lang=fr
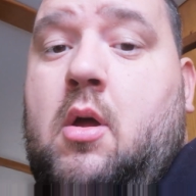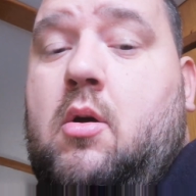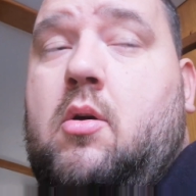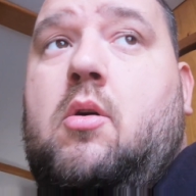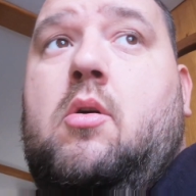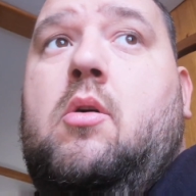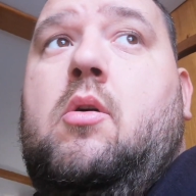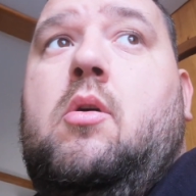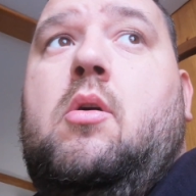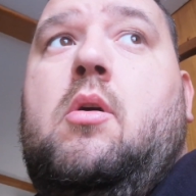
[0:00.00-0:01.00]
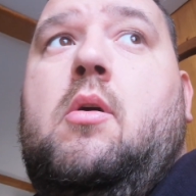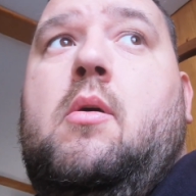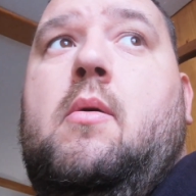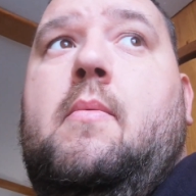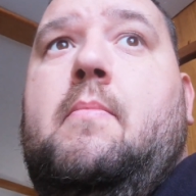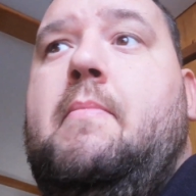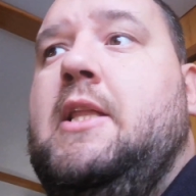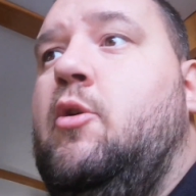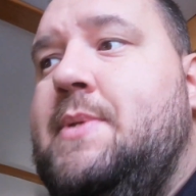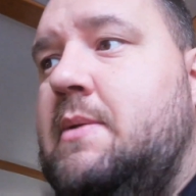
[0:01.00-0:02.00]
bah,
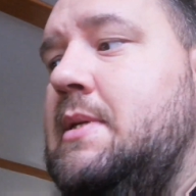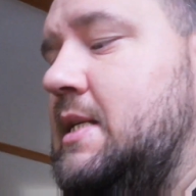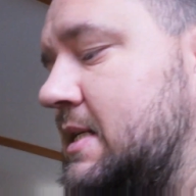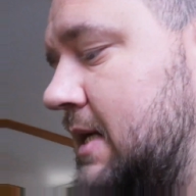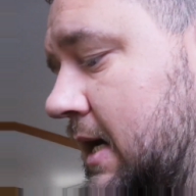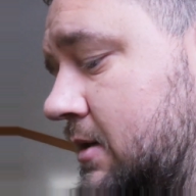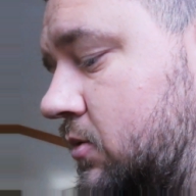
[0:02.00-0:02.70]
d'optimiser ça.